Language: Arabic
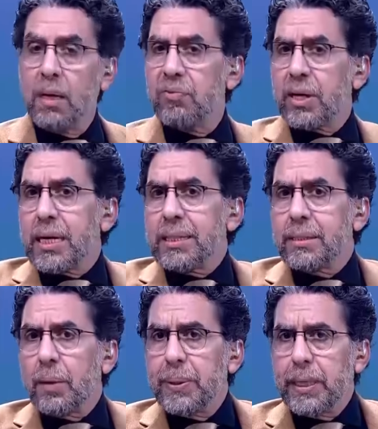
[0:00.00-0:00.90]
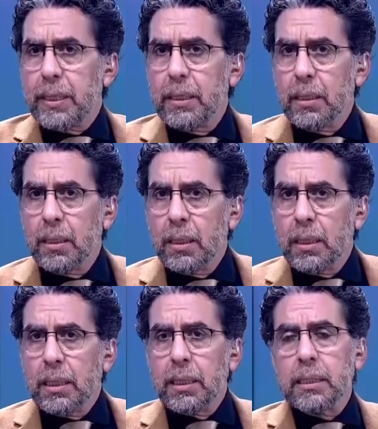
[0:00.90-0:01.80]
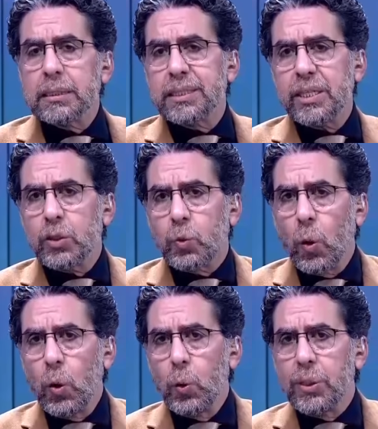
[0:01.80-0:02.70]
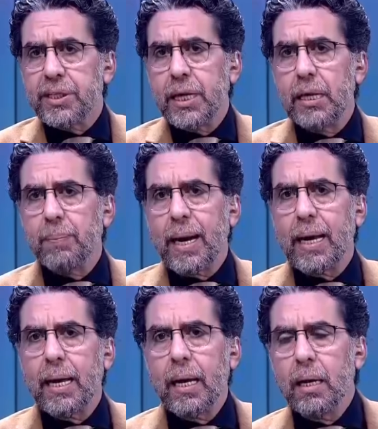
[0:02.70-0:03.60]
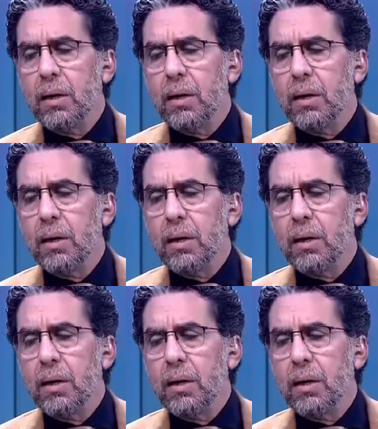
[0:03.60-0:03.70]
فكان طبيعي ان الصعيد كله يتقلب على